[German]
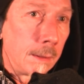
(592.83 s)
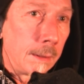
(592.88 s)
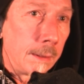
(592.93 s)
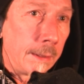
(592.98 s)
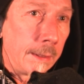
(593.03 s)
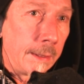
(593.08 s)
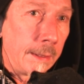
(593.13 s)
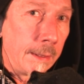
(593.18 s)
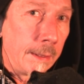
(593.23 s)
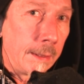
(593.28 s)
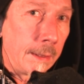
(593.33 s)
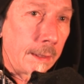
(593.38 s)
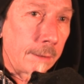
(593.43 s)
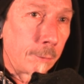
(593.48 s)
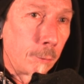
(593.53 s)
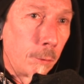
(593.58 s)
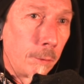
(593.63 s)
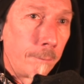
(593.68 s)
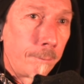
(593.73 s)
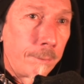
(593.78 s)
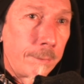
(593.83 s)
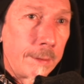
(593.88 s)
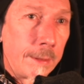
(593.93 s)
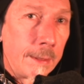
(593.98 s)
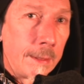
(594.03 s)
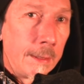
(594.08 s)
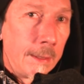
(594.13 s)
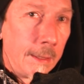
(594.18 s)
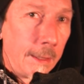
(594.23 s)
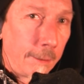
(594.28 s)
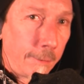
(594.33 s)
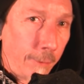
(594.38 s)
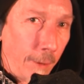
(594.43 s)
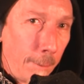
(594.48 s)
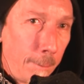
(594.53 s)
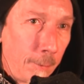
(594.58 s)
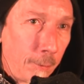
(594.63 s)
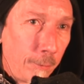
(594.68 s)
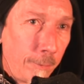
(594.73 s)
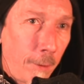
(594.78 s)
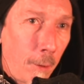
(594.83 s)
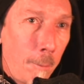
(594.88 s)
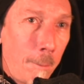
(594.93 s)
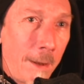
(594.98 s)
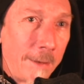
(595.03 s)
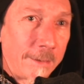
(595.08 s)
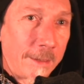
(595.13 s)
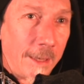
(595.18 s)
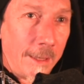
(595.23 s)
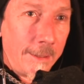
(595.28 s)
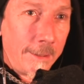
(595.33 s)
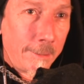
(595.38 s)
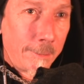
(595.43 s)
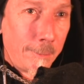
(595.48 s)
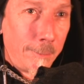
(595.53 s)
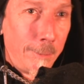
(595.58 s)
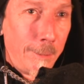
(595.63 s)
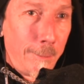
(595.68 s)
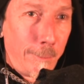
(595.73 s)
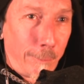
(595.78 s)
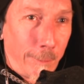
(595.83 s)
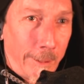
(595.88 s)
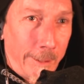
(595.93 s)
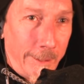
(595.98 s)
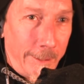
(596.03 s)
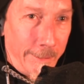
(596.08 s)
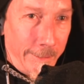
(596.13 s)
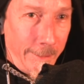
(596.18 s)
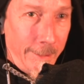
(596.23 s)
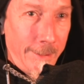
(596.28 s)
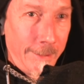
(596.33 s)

Hä? Ach so. Ich frage mich schon, warum hat Trall da so viele Pfeile?